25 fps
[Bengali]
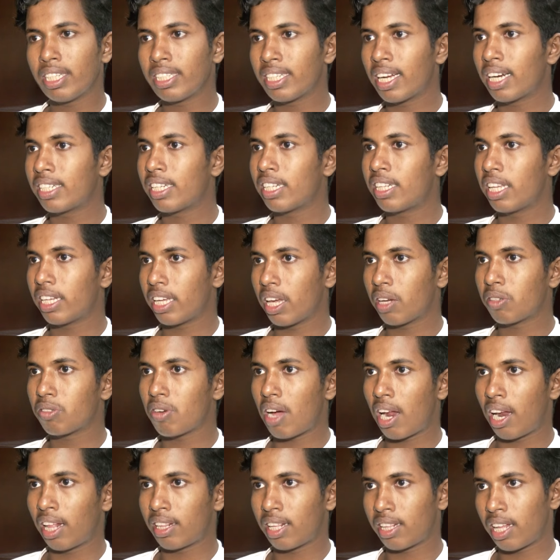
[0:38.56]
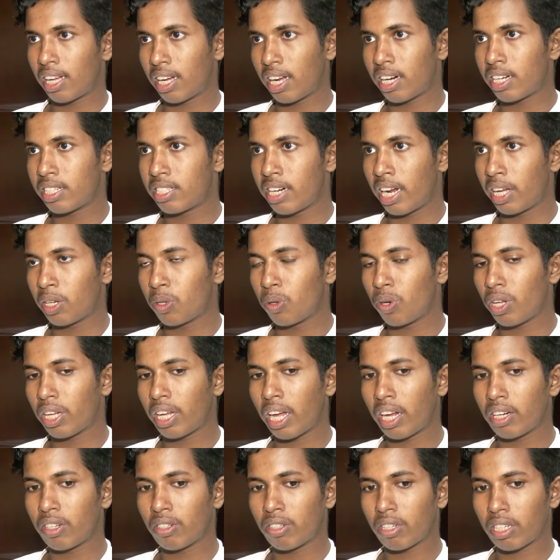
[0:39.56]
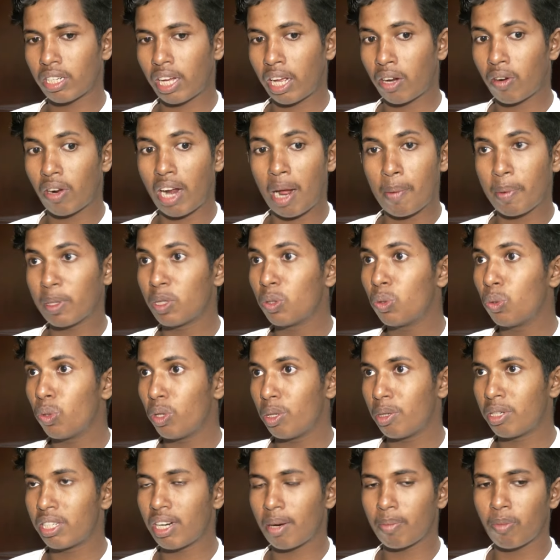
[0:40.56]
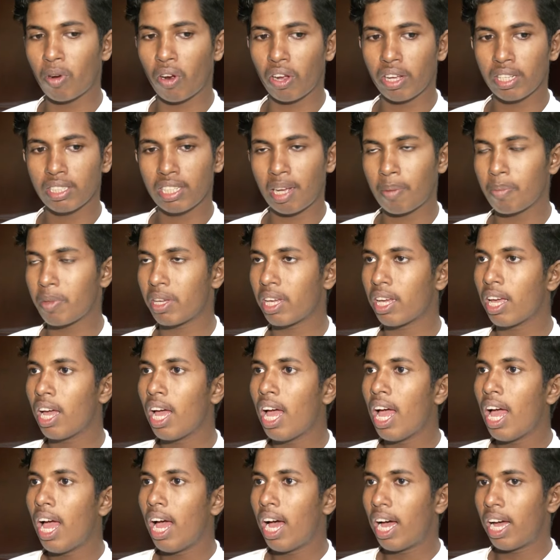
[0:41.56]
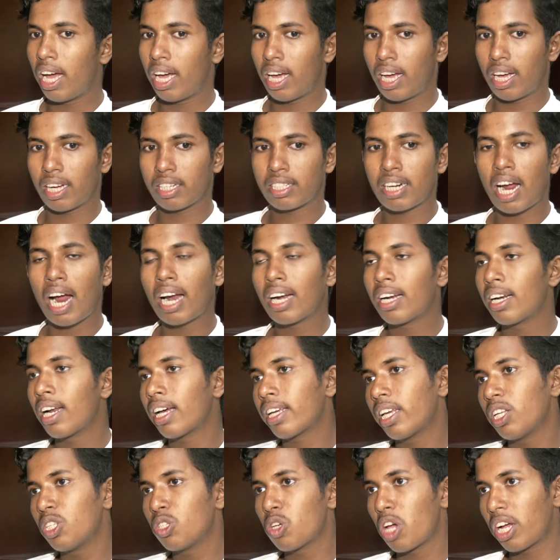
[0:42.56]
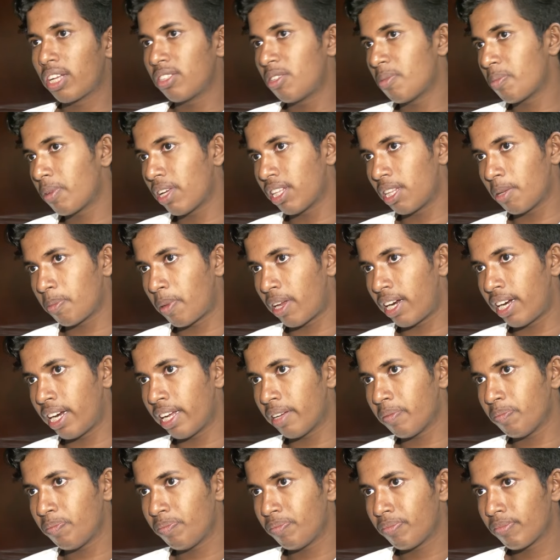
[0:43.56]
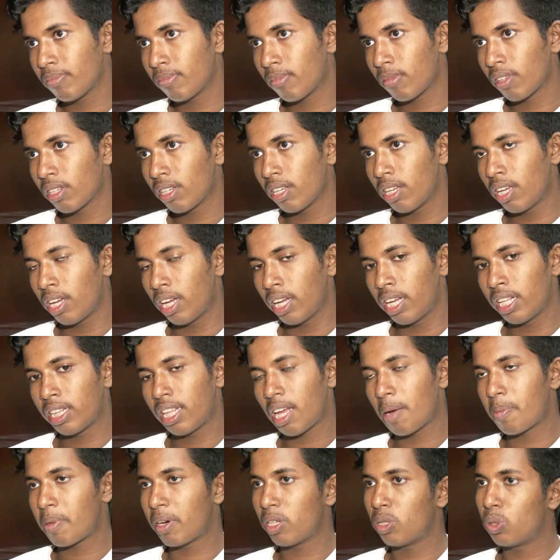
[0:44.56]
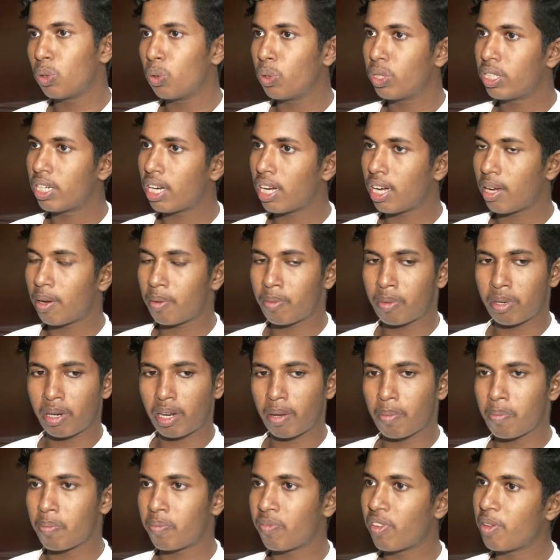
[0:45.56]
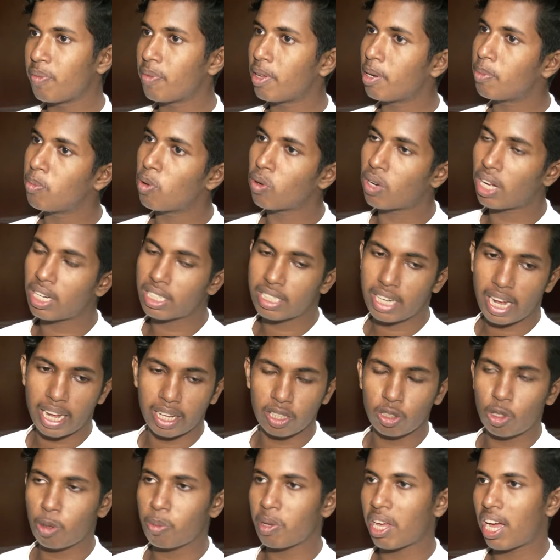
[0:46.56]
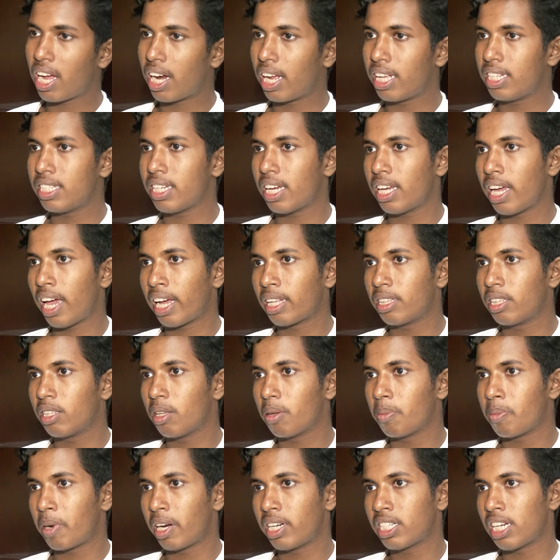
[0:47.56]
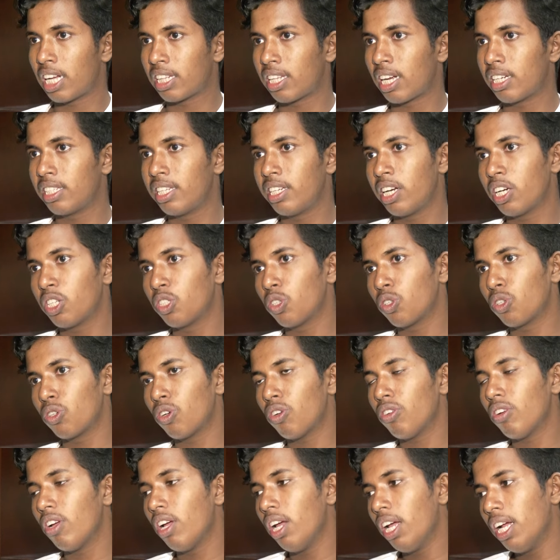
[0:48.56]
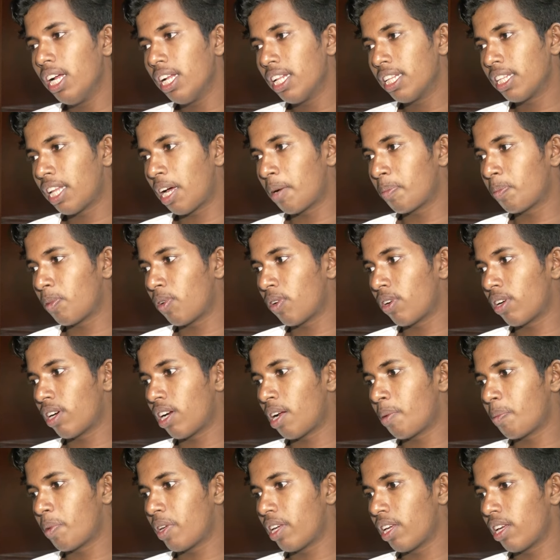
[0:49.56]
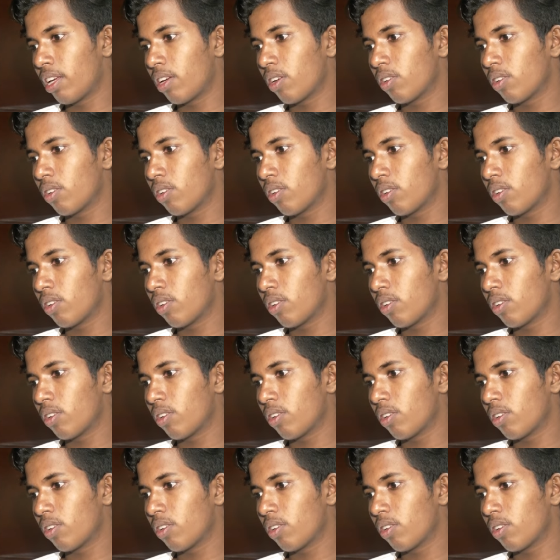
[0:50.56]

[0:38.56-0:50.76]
সিঙ্গারদের থেকে একটু আলাদা থাকার ট্রাই করি কেন কেননা আমার দুইটা ভয়েস আমি ঠান্ডা কিছু একদম খেতে পারি না এতে আমার দুইটা মানে ফিমেল ভোকালটা একদমই হারাই যায় এক মানে সাত আট দিনের জন্য তারপর আমি